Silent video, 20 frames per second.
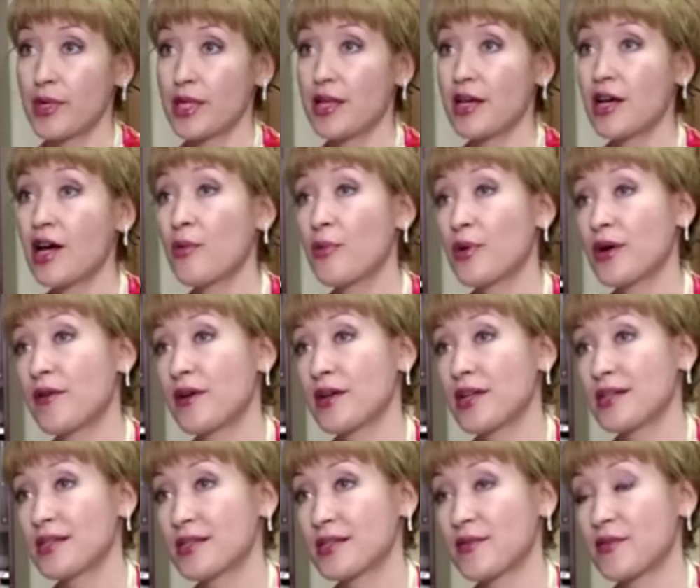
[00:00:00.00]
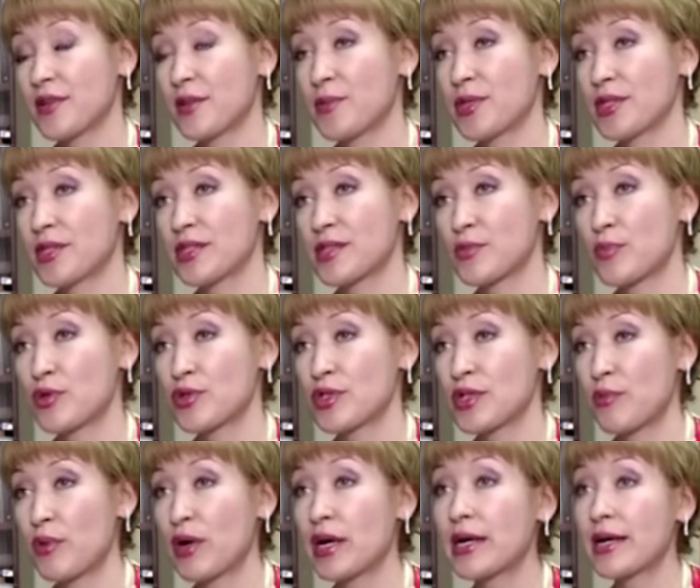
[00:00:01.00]
Предлагаю поговорить о современных
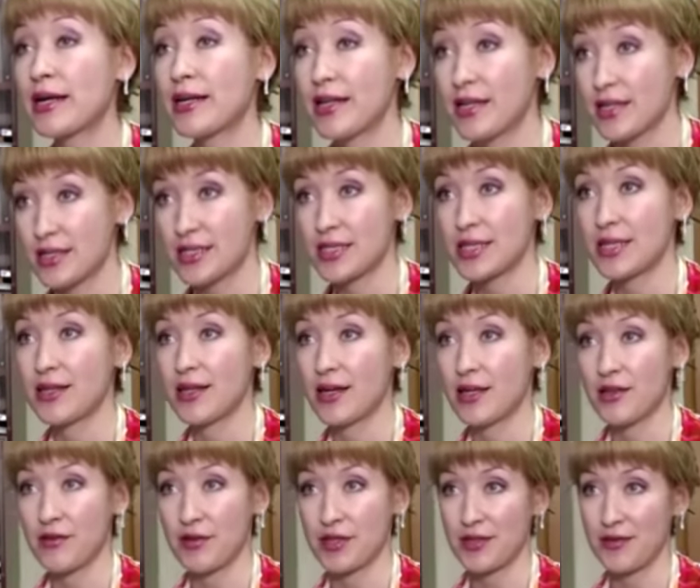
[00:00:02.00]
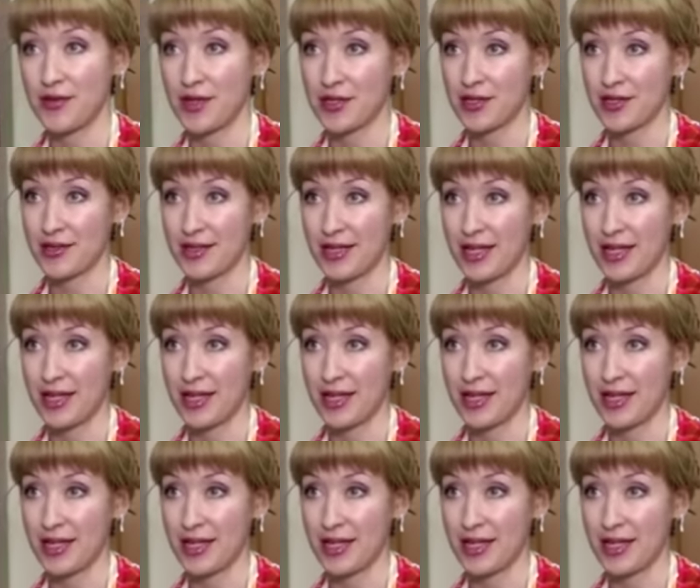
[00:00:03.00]
способах коррекции данного дефекта